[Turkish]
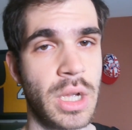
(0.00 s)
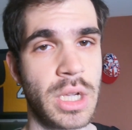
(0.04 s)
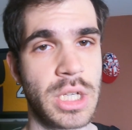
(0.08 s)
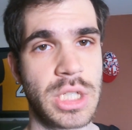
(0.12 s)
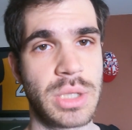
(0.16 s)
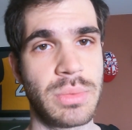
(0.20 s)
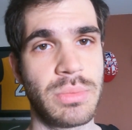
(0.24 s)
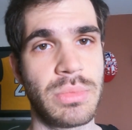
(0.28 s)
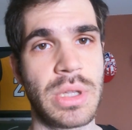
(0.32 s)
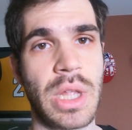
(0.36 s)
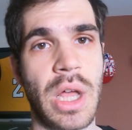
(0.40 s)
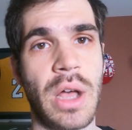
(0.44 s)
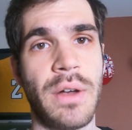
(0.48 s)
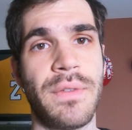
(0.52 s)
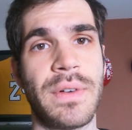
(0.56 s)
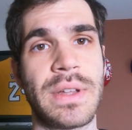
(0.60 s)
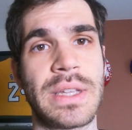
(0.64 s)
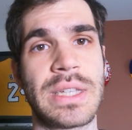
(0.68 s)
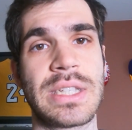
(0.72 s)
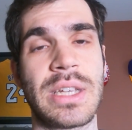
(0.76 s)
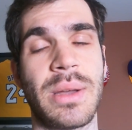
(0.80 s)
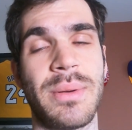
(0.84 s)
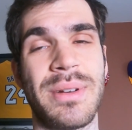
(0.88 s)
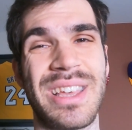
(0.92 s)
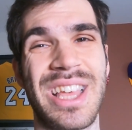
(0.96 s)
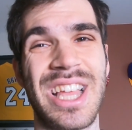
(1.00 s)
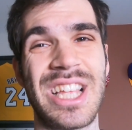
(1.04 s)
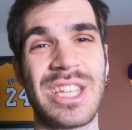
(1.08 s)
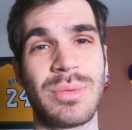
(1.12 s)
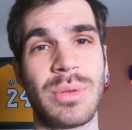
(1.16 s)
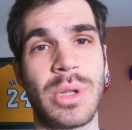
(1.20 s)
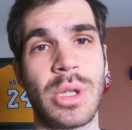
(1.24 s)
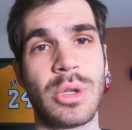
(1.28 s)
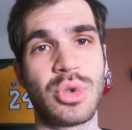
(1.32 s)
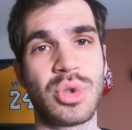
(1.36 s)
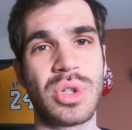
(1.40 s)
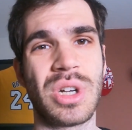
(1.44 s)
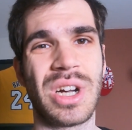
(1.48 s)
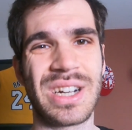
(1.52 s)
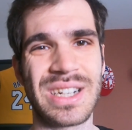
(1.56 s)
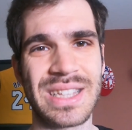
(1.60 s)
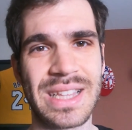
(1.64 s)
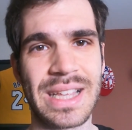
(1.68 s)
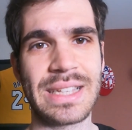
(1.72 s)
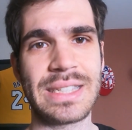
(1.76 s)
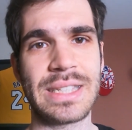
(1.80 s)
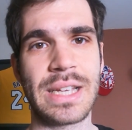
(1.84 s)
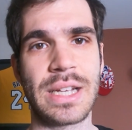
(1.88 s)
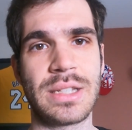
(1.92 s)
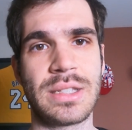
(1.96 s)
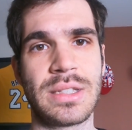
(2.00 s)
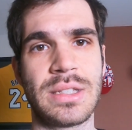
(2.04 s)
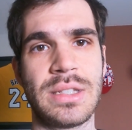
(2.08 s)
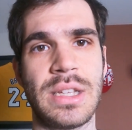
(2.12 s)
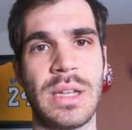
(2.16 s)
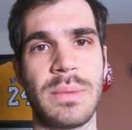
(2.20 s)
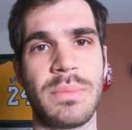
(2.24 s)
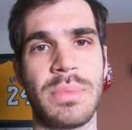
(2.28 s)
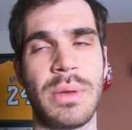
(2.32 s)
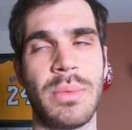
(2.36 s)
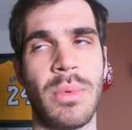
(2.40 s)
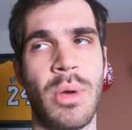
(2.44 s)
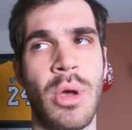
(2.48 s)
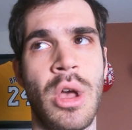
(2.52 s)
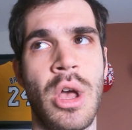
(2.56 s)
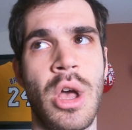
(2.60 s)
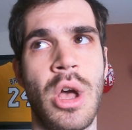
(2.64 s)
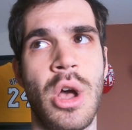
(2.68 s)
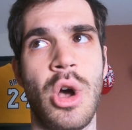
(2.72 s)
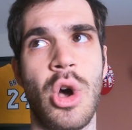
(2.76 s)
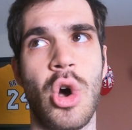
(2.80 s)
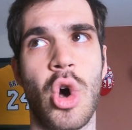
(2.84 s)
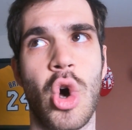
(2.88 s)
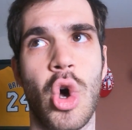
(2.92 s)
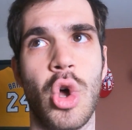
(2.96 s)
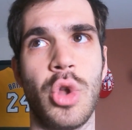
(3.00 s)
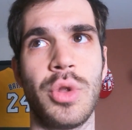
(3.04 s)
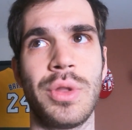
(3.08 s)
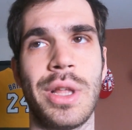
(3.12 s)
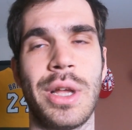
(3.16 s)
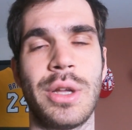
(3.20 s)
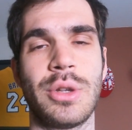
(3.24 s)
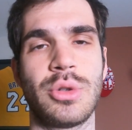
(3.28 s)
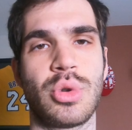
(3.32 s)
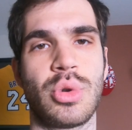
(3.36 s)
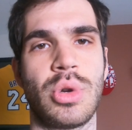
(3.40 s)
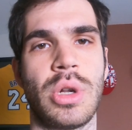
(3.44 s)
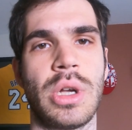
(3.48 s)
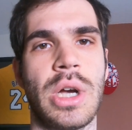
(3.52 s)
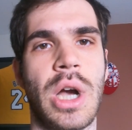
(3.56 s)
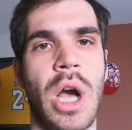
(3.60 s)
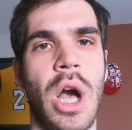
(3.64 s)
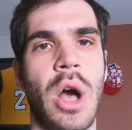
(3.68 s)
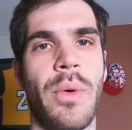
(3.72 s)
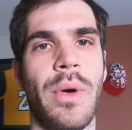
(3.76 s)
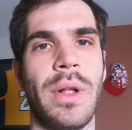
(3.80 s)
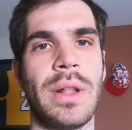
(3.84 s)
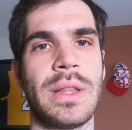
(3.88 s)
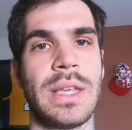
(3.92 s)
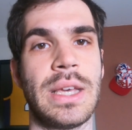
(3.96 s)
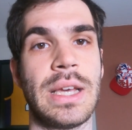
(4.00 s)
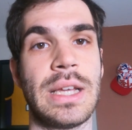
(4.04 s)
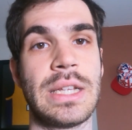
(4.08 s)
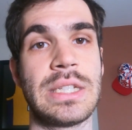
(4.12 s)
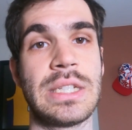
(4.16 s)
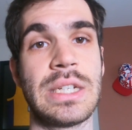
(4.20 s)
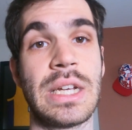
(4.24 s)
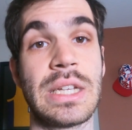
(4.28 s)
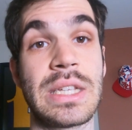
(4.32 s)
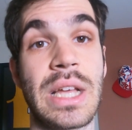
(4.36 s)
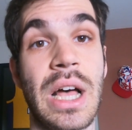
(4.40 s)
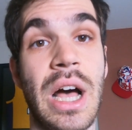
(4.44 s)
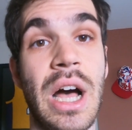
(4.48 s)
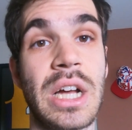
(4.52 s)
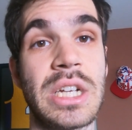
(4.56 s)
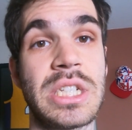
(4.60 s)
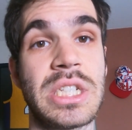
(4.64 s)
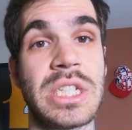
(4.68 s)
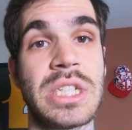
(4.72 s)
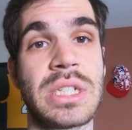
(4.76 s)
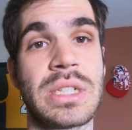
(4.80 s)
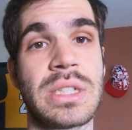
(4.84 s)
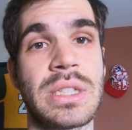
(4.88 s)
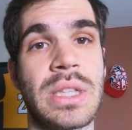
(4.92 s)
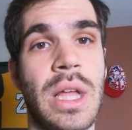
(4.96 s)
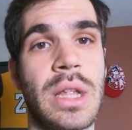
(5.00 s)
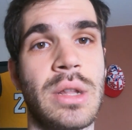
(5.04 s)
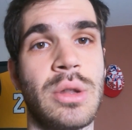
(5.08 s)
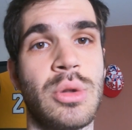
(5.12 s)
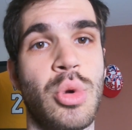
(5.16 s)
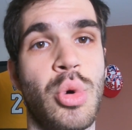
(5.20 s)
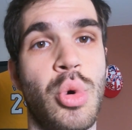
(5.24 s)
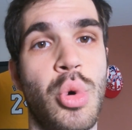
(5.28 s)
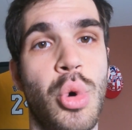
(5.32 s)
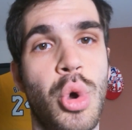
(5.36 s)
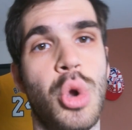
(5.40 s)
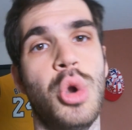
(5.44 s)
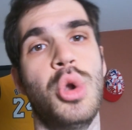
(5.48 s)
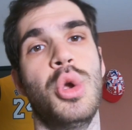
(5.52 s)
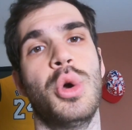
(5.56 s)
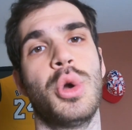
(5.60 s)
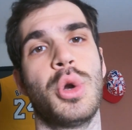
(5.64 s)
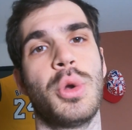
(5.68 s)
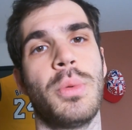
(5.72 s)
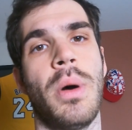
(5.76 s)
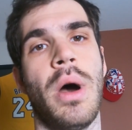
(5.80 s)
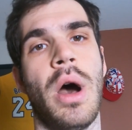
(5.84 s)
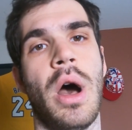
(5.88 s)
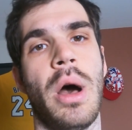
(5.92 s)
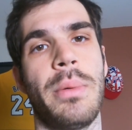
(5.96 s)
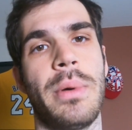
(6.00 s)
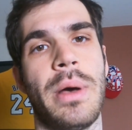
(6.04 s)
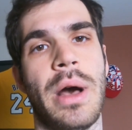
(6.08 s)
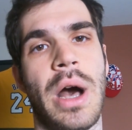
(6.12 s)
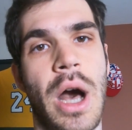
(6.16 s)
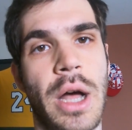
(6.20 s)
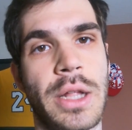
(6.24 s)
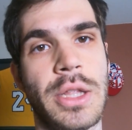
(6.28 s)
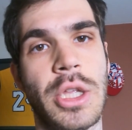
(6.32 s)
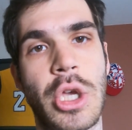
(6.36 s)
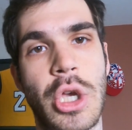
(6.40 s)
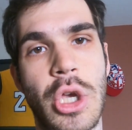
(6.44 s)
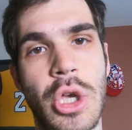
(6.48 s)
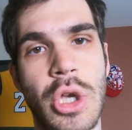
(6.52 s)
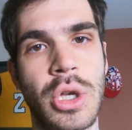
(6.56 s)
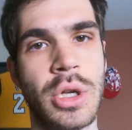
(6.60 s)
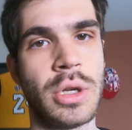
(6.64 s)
Şimdi daha fazla zaman geçmeden şu karın egzersizini yapayım. Ondan sonra kahvaltıya geçeceğiz. Açlıktan ölüyorum abi. Hadi.